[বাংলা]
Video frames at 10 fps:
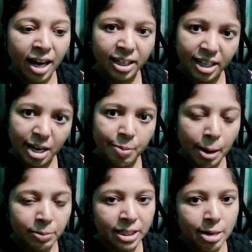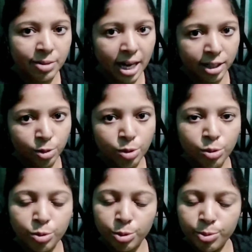আগে থেকে ভাবছিলাম
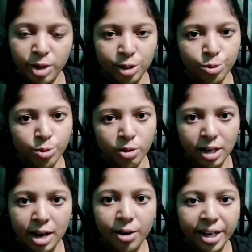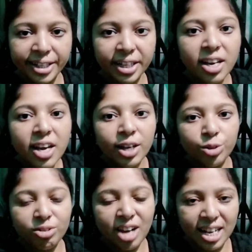নারকেলগুলো করব কিন্তু করা হয়নি
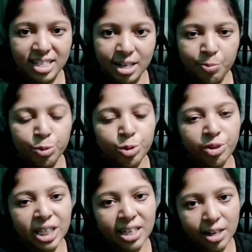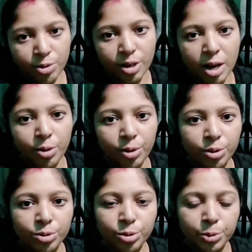তো আজকে পুজোর দিনেই করা
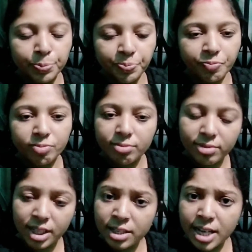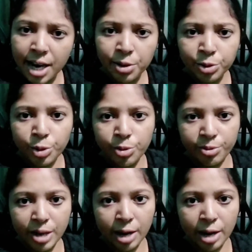হলো তো যাই হোক চলুন